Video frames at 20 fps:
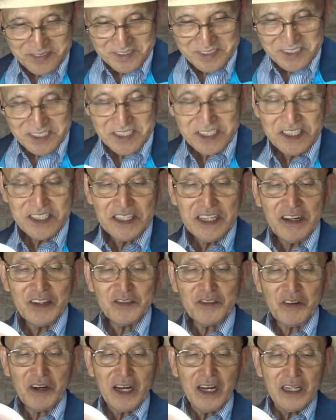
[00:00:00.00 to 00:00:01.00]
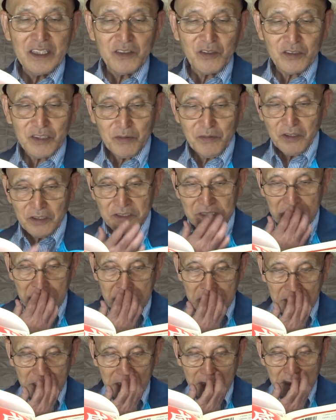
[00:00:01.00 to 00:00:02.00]
TDL とはとても素
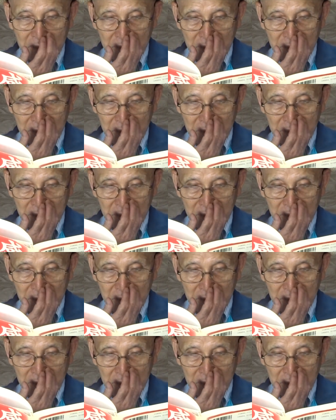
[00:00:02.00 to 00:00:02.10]
敵な